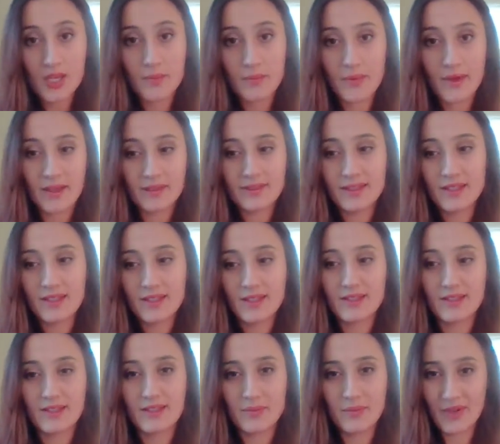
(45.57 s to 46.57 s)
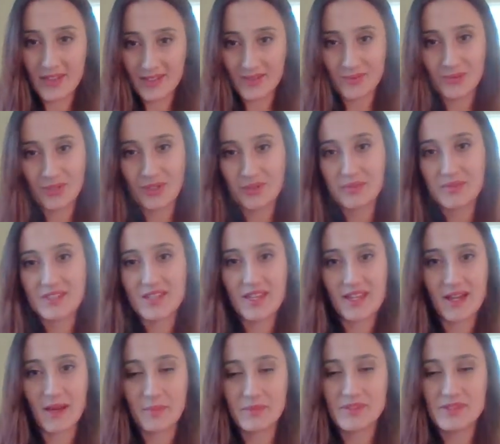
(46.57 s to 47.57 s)
Ben de e, madem öyle bir şey
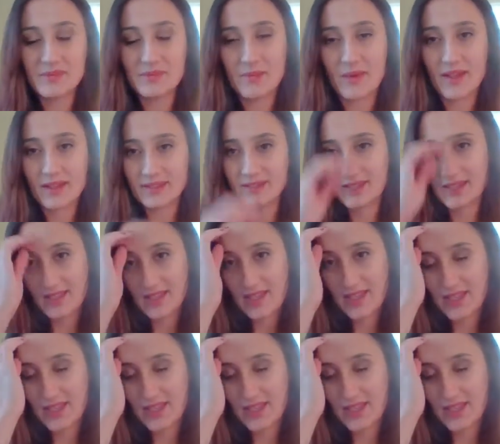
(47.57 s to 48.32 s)
yaptı ben de